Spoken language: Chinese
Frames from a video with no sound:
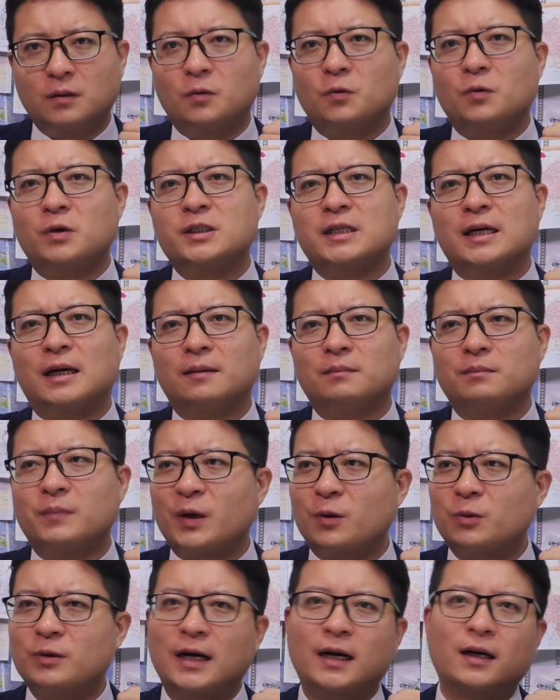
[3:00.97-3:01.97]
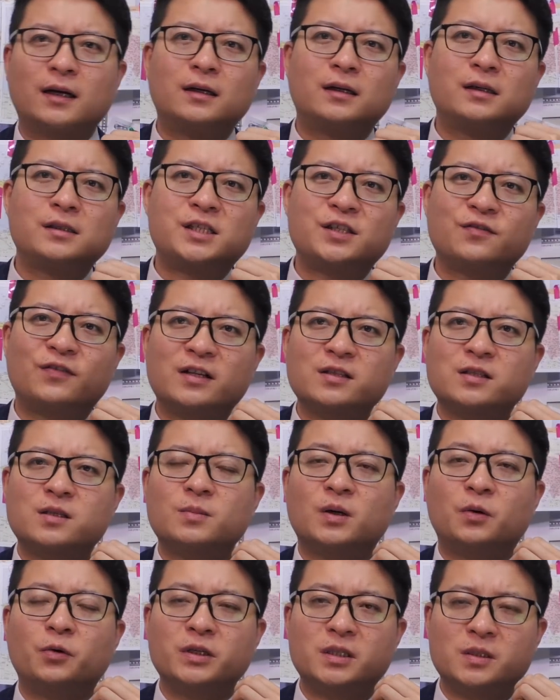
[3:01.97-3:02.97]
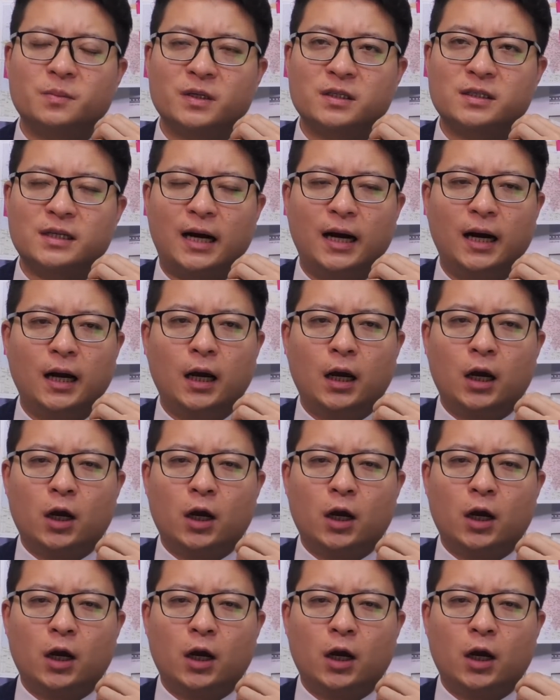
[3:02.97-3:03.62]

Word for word: 我想没有哪个西方资本会这么傻。